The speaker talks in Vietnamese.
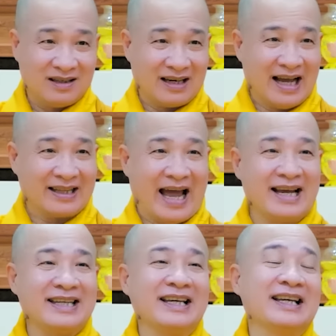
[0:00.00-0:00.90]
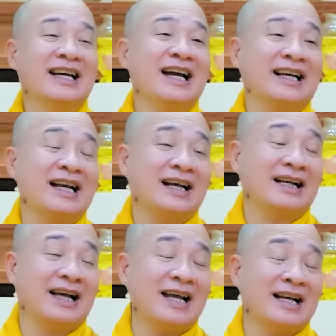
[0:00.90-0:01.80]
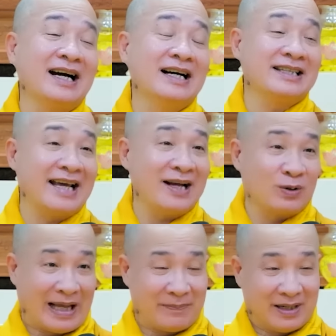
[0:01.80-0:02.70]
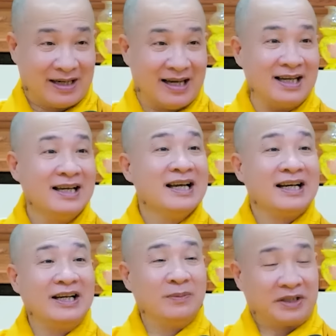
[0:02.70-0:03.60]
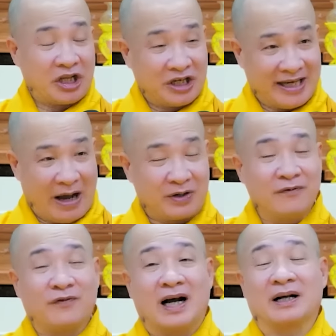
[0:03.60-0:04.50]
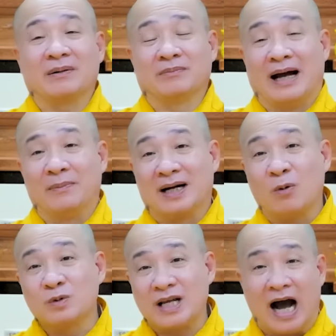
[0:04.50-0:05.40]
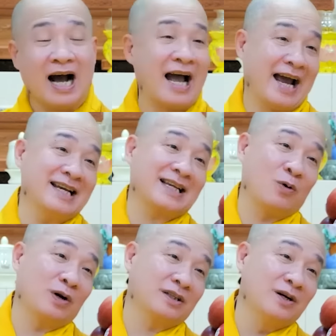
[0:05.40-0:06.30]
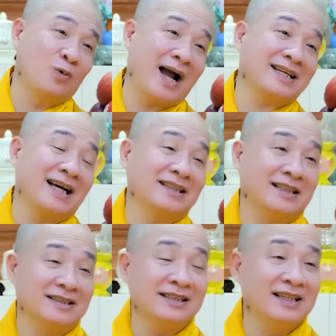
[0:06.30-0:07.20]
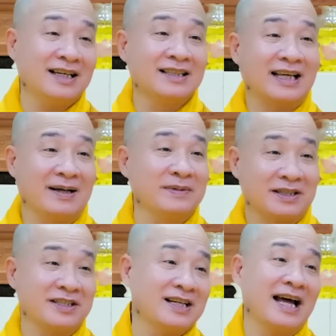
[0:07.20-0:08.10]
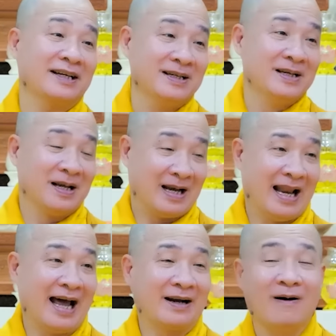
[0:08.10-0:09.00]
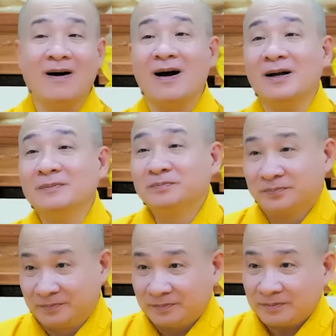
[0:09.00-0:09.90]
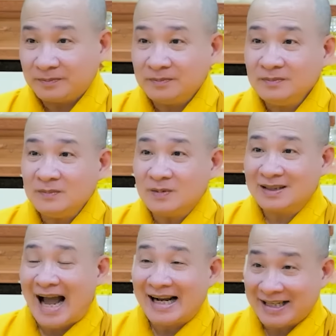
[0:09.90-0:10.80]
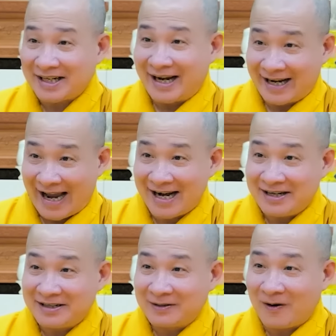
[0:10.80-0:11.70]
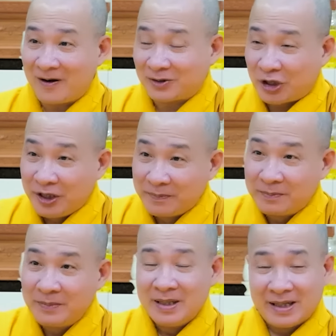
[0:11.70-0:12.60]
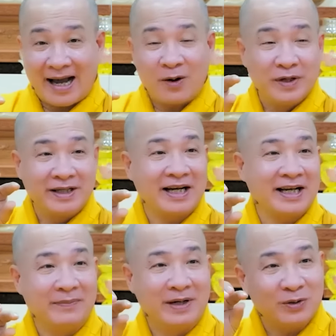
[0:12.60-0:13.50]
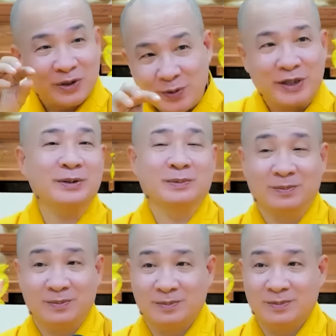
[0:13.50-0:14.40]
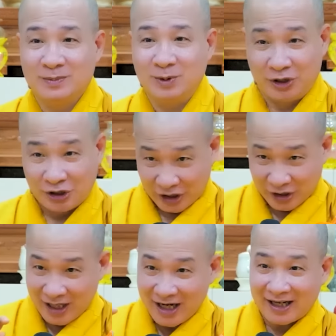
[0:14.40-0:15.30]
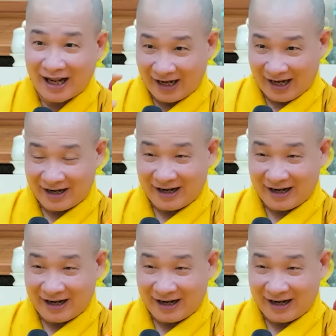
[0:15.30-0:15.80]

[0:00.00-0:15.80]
Là tại vì á, cái cơ chế của tâm mình á, nếu mình tin vào Đức Phật mà mình không sợ hãi sầu thương oán giận, tự nhiên cơ thể mình tự chữa lành. Là nó tăng chất đề kháng lên, nó tìm các nguyên nhân gây bệnh nó tiêu diệt. Rồi từ từ nó hết lần